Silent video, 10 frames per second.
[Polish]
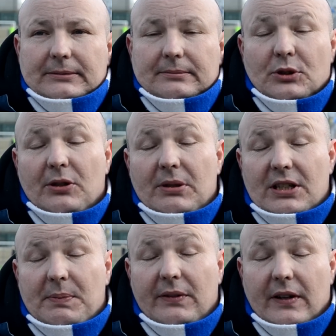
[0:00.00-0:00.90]
Możemy
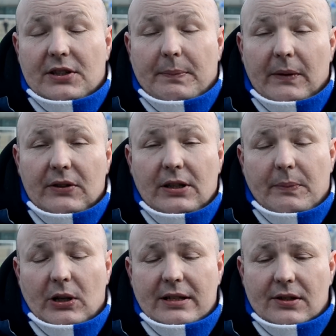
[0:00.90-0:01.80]
się spodziewać, że pewnie nie
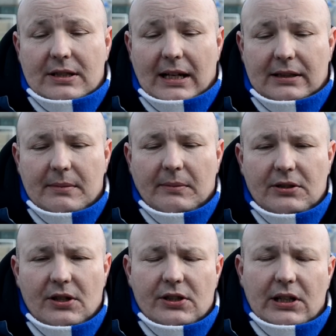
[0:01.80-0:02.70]
po raz ostatni. Mam
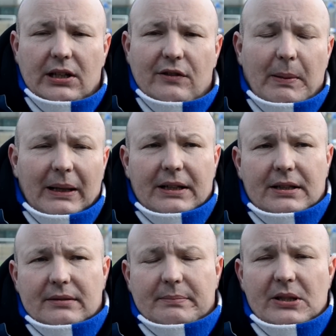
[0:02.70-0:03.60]
nadzieję, że takich
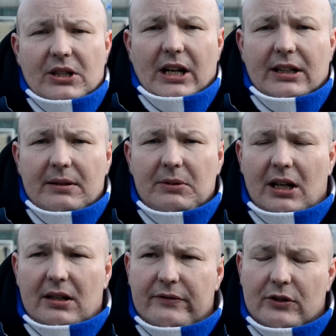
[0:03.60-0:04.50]
wpadek będzie jak
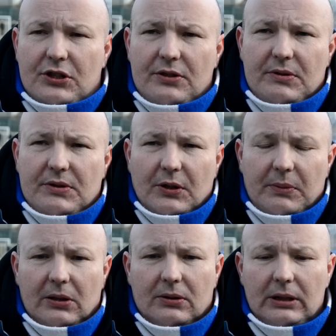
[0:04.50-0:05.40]
najmniej w olsztyńskim
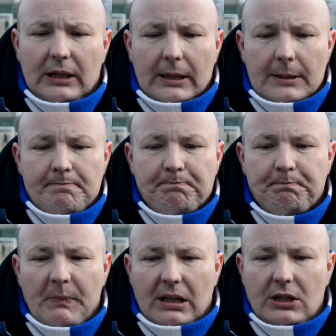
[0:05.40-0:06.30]
Stomilu.
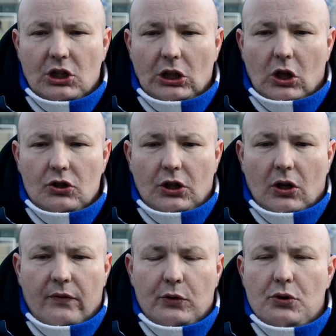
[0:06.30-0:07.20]
Mm, jeżeli chodzi
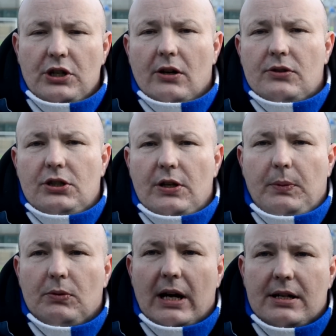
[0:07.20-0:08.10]
o wyróżniających się
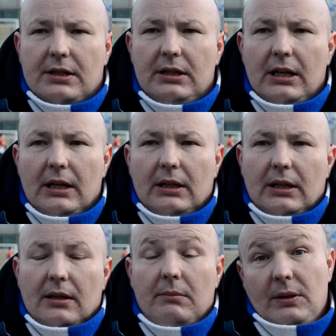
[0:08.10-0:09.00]
piłkarzy,
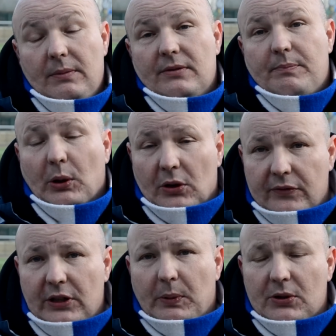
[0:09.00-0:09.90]
mi
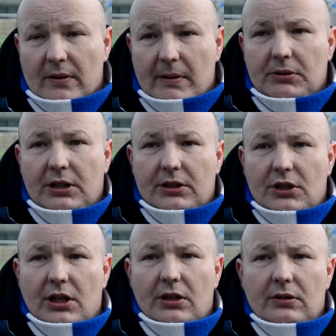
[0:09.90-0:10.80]
ponownie podobał się
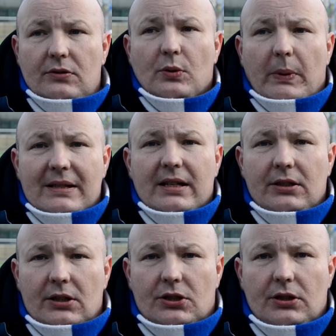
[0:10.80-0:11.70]
dzisiaj Tsubasa
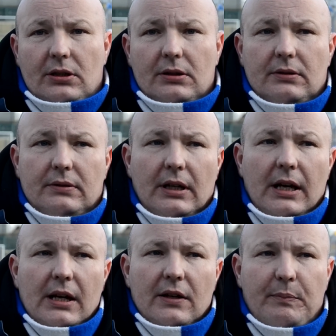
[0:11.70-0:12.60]
Nishi. Y,
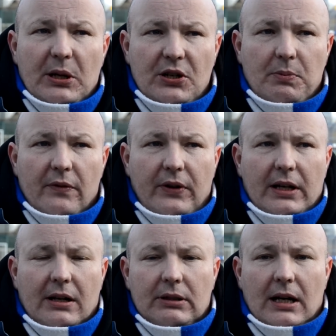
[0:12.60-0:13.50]
w pierwszej połowie
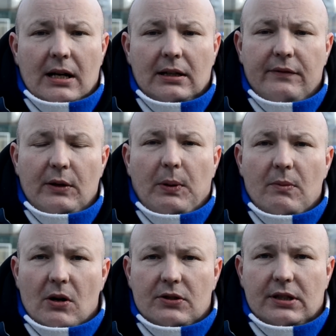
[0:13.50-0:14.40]
grał na lewej
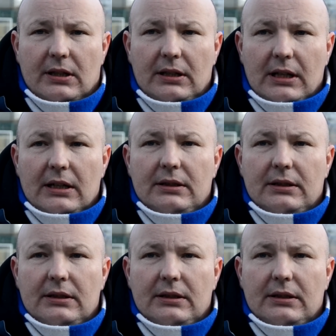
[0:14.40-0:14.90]
pomocy.